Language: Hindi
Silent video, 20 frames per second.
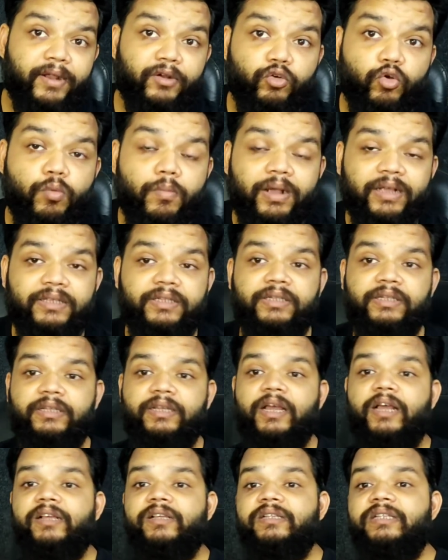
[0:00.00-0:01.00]
बैंकोमाइसिन
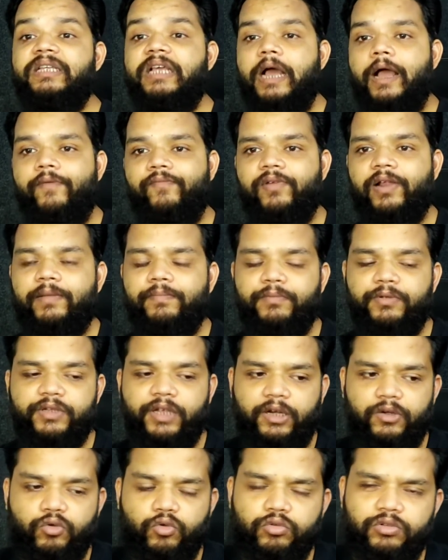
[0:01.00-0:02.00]
क्या है इसकी हाफ लाइफ भी
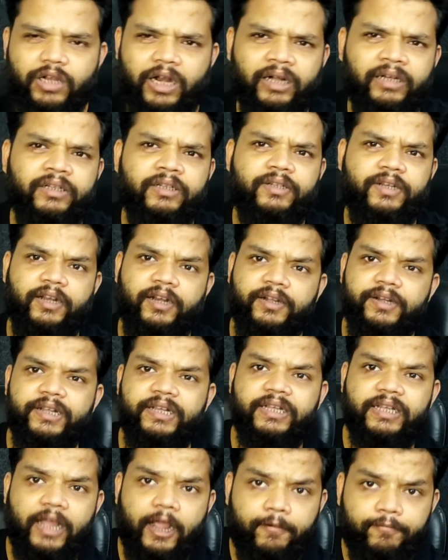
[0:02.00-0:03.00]
जान लो चार से छः
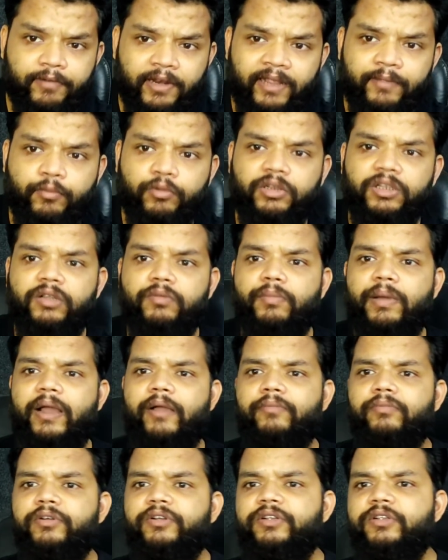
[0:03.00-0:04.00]
घंटे की हाफ लाइफ होती है
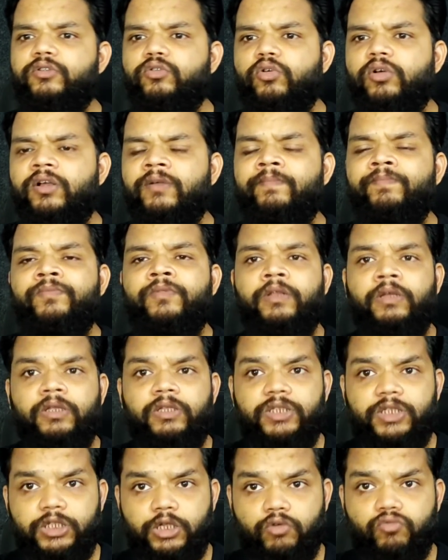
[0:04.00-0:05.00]
बायोबिलिटी जो है
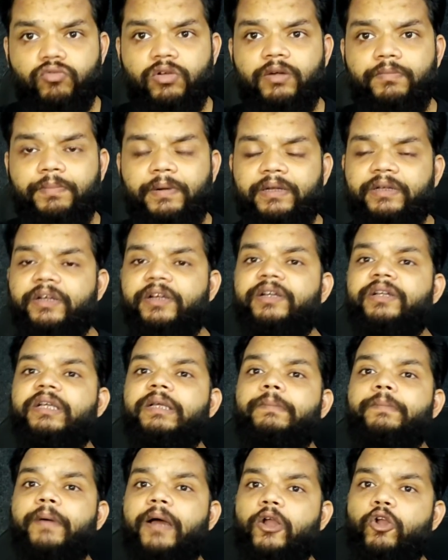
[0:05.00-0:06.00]
चौवन परसेंट
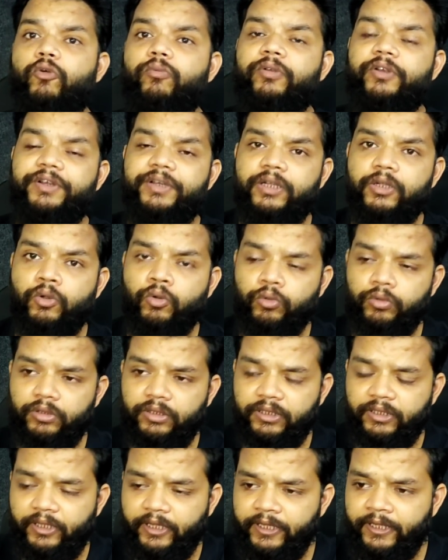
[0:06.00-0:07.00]
की बायोबिलिटी
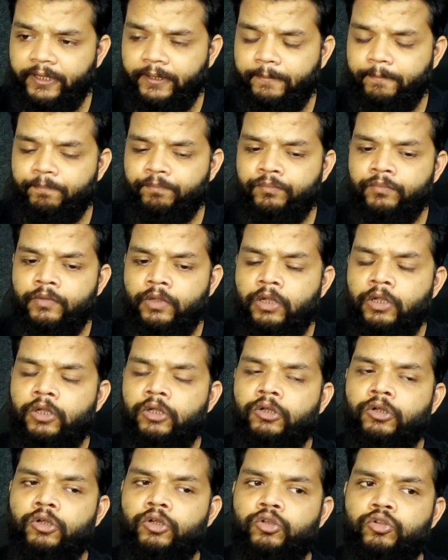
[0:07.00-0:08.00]
होती है
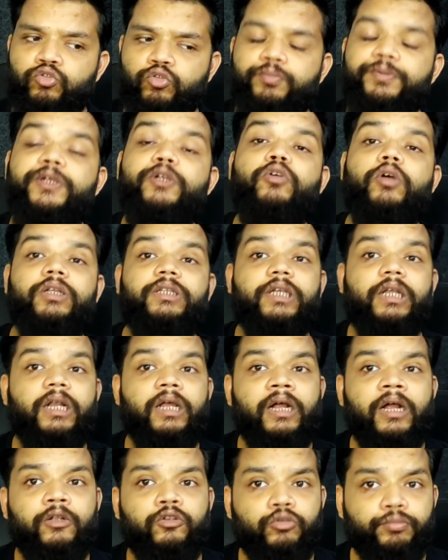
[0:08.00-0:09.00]
तो वीडियो अच्छा
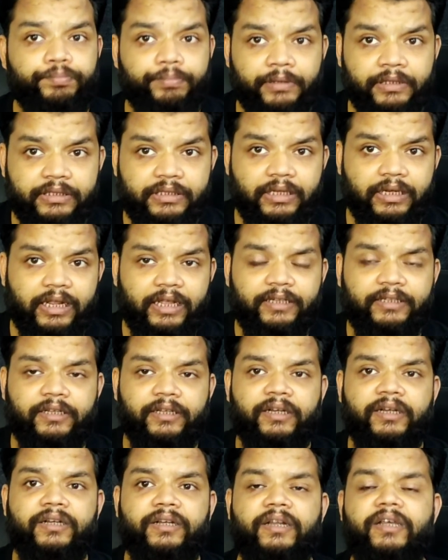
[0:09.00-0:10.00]
लगा तो प्लीज़ से लाइक
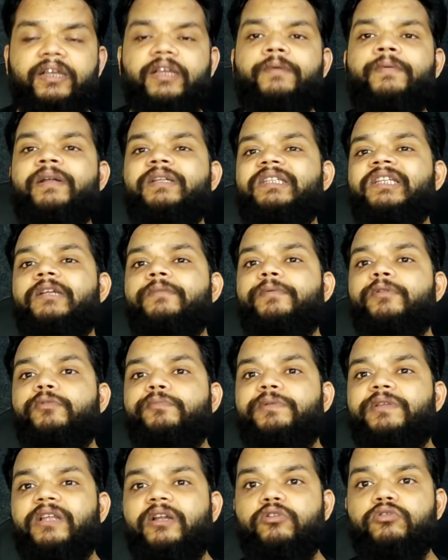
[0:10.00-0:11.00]
करें नए हमारे चैनल पर
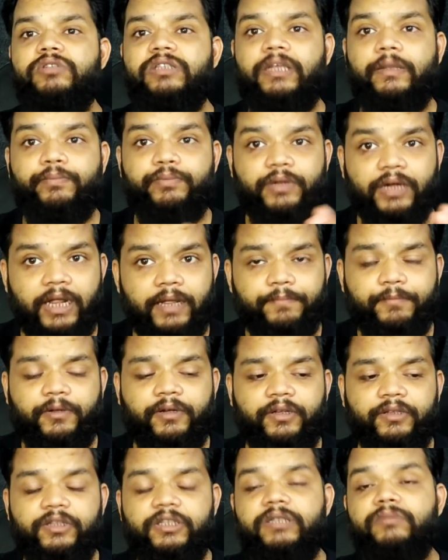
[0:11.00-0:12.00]
तो प्लीज चैनल को सब्सक्राइब
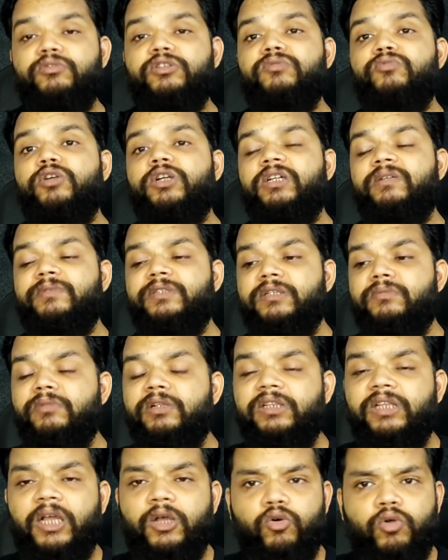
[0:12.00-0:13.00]
करें जिससे मुझे मोटिवेशन
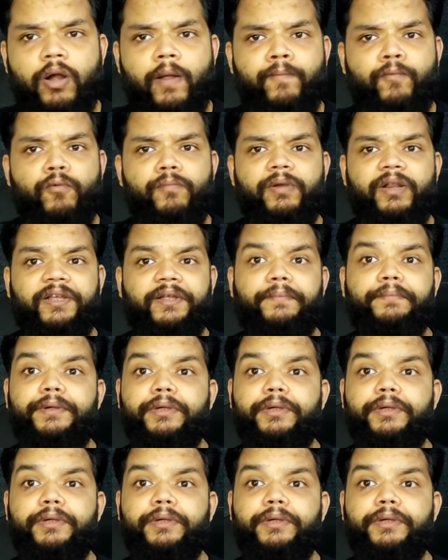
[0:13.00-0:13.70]
मिलता है और आपको मिलेंगे